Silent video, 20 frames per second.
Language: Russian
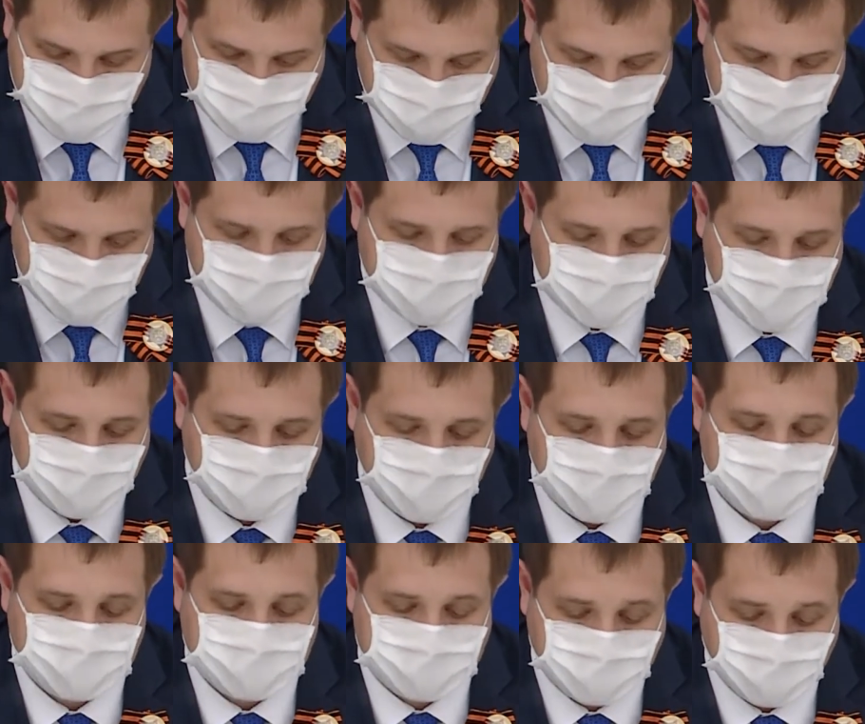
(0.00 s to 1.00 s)
и
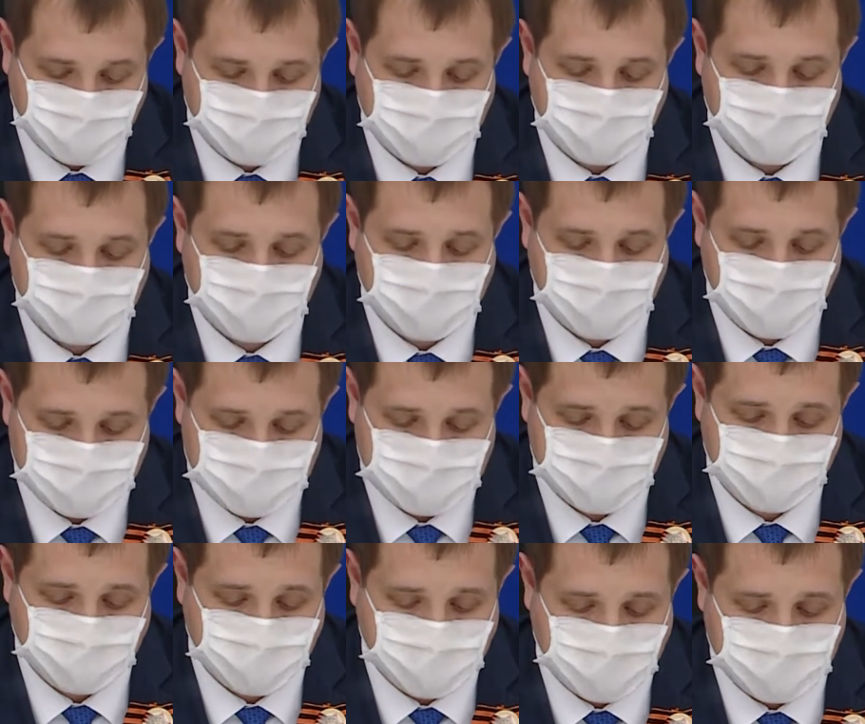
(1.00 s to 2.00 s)
добавить фото
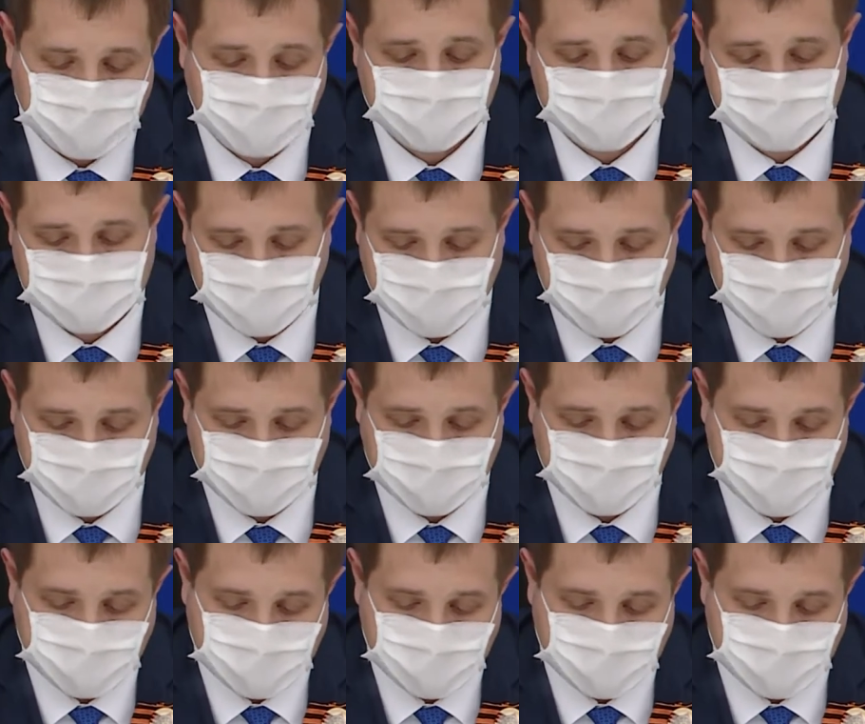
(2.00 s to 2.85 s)
родственника и ветерана